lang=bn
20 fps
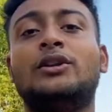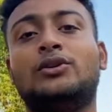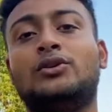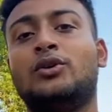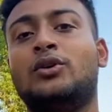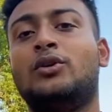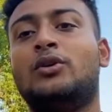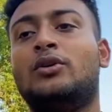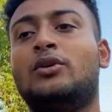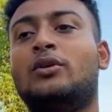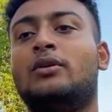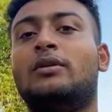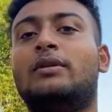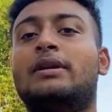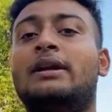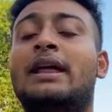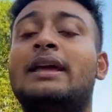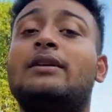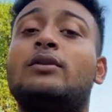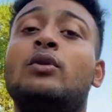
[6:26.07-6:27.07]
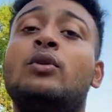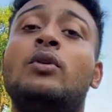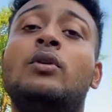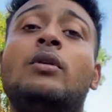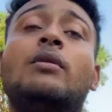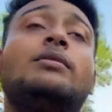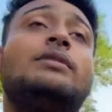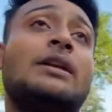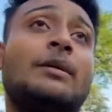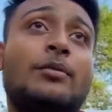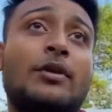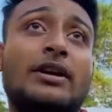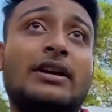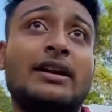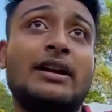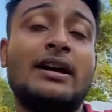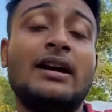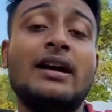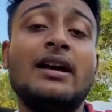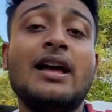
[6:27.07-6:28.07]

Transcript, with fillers: তো লাইক ও তারপর একটা